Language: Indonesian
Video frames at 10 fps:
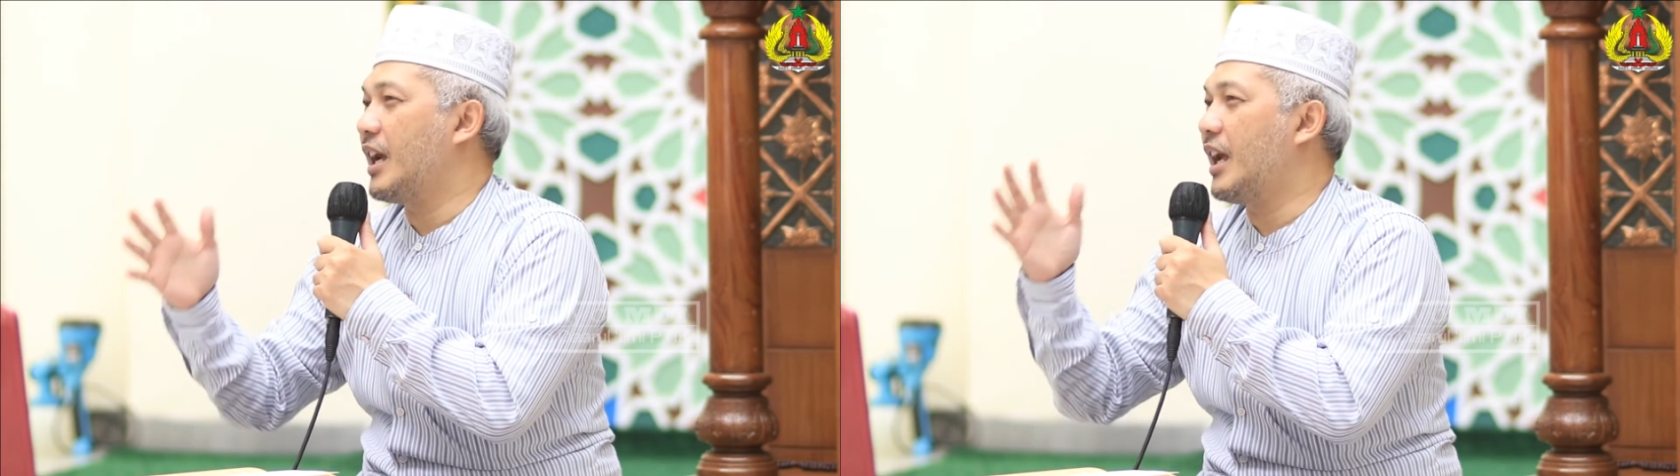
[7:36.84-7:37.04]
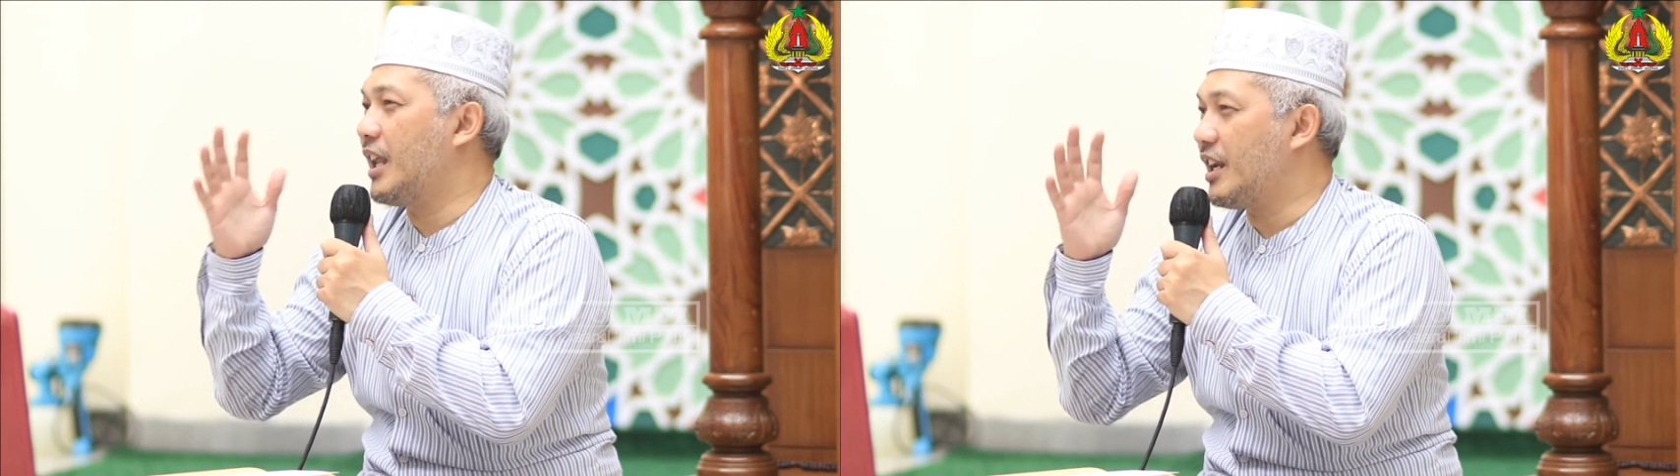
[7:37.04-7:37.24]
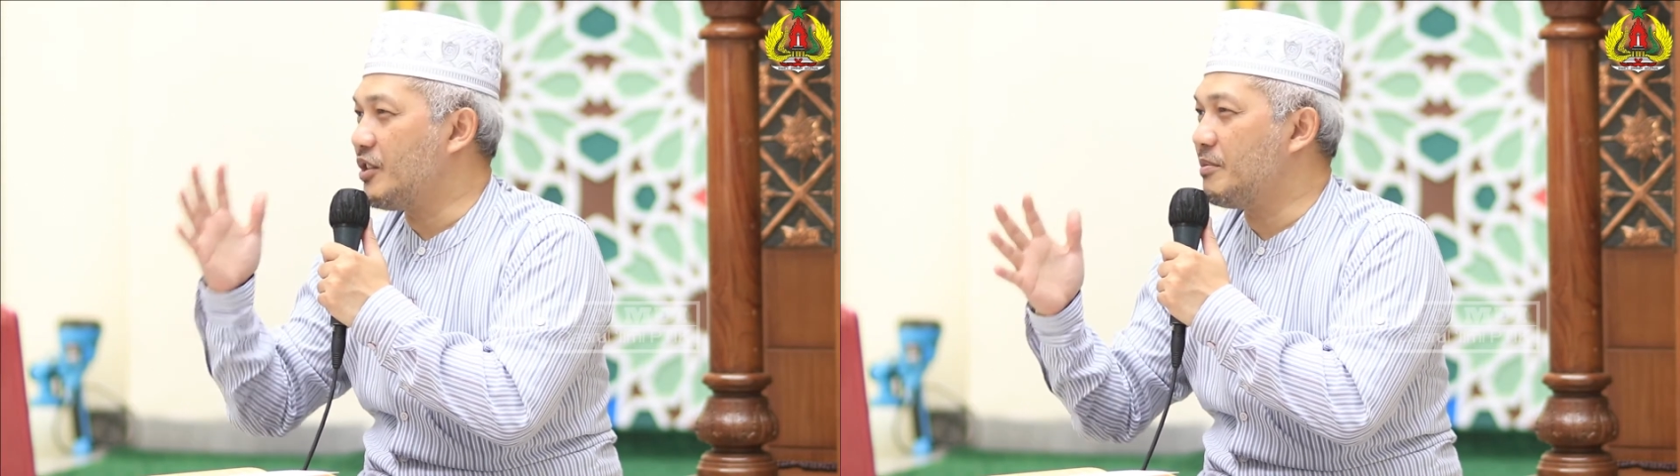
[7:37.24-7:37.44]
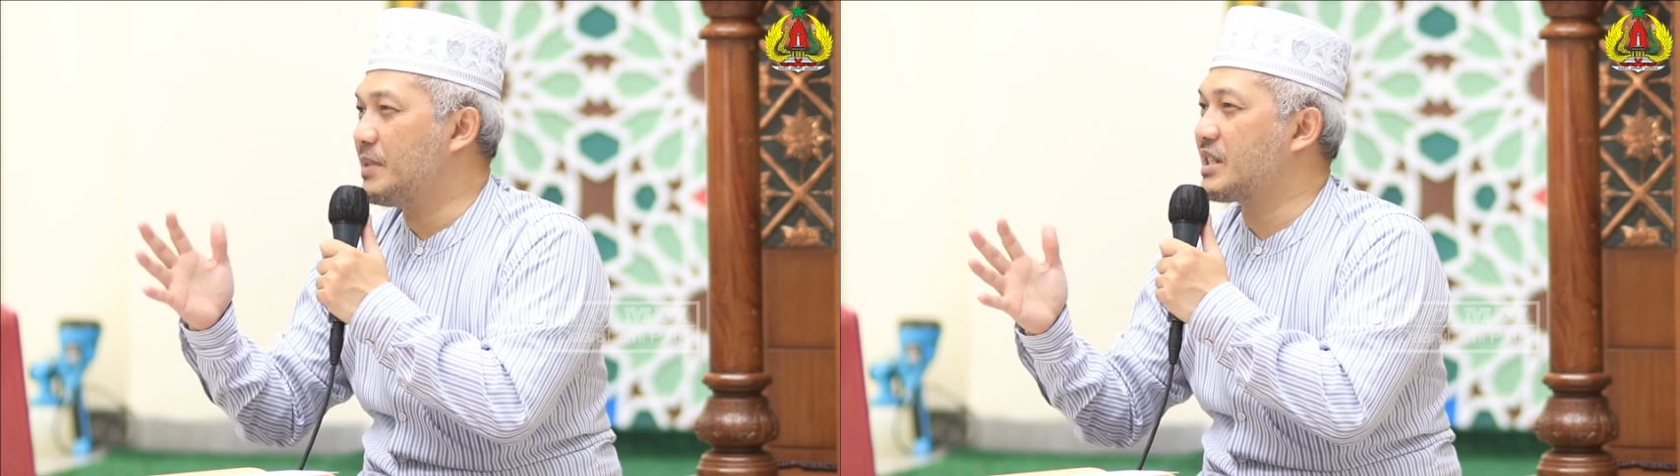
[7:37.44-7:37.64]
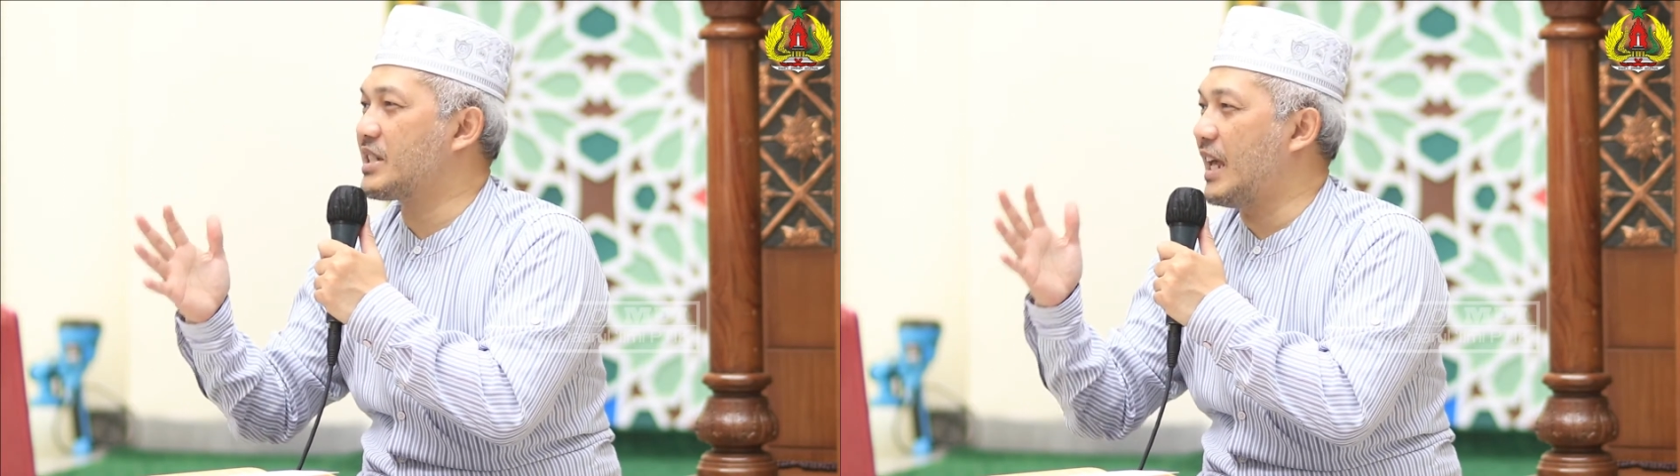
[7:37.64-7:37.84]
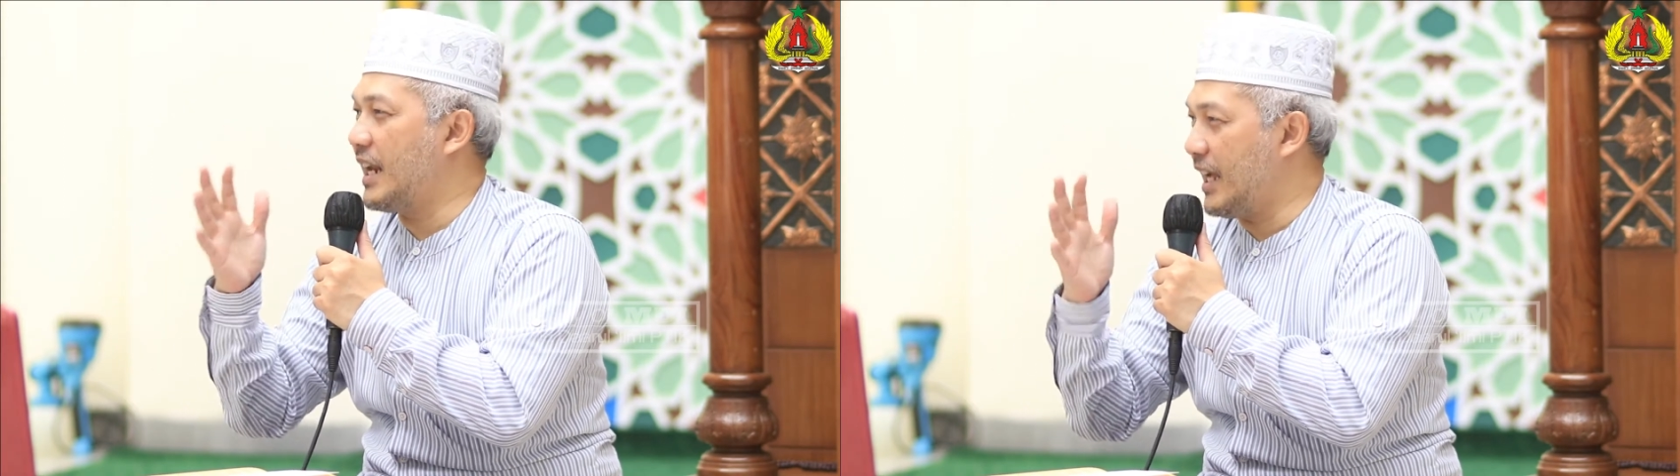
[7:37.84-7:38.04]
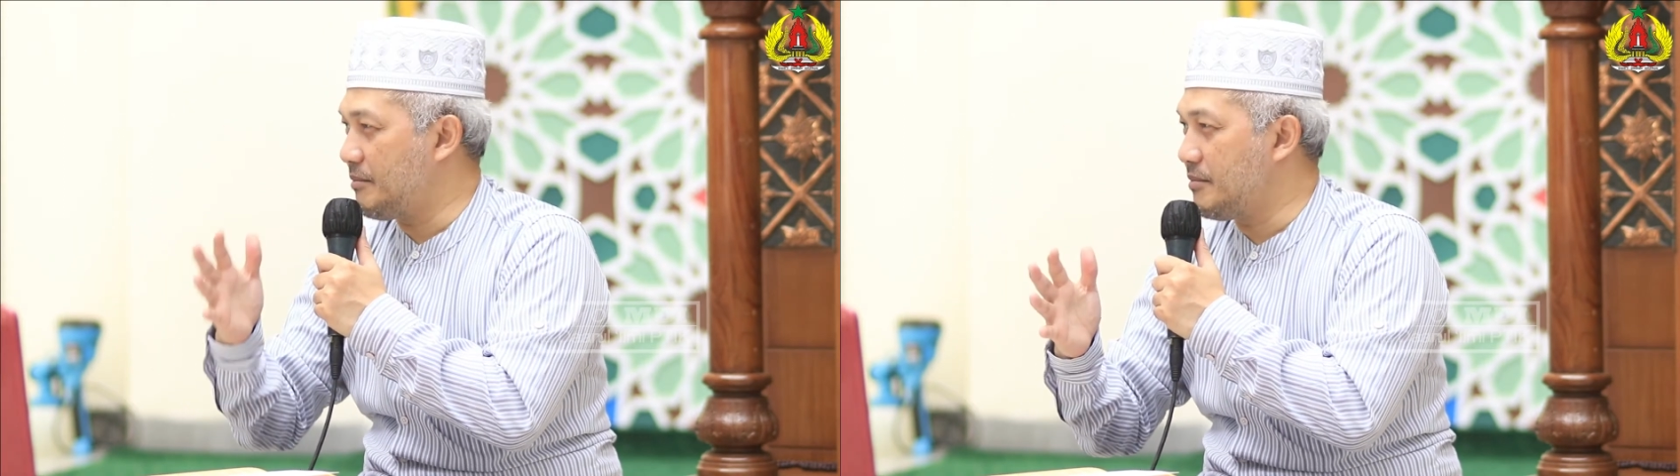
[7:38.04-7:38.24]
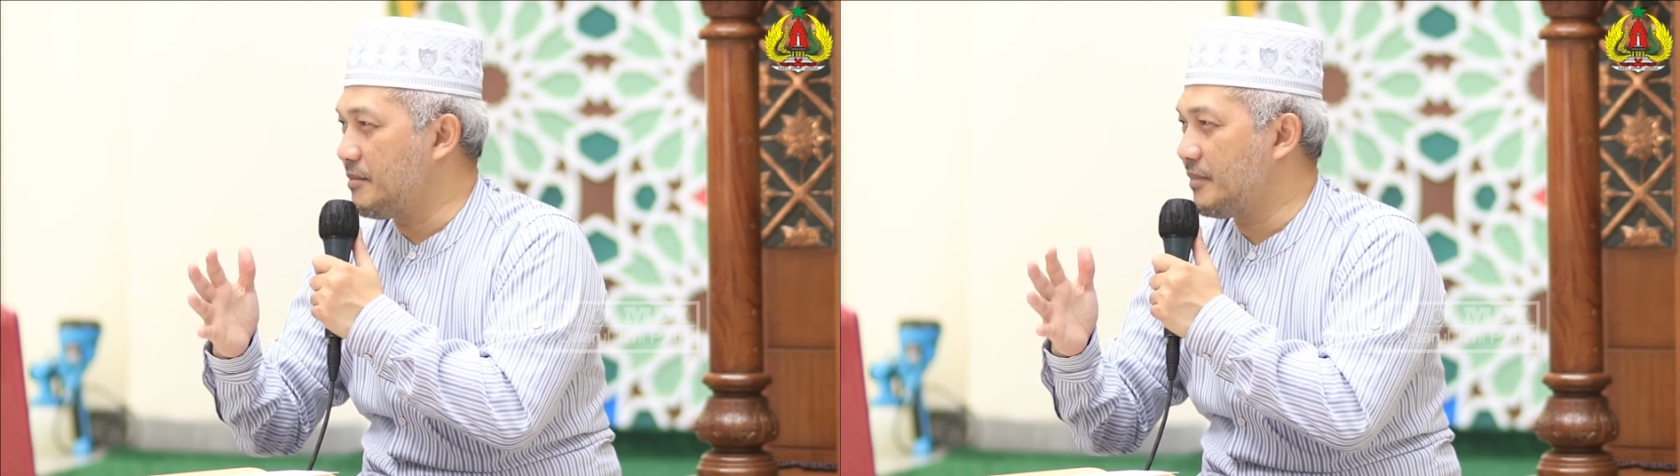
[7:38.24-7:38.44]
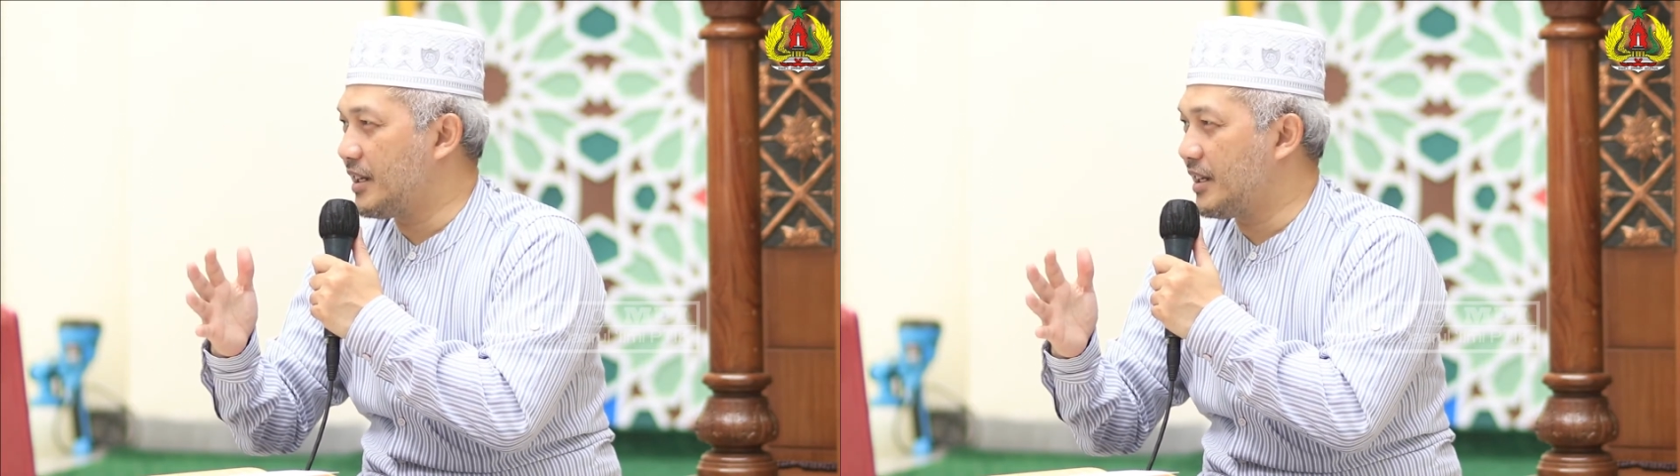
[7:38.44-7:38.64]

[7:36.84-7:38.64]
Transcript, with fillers: kalau bersalam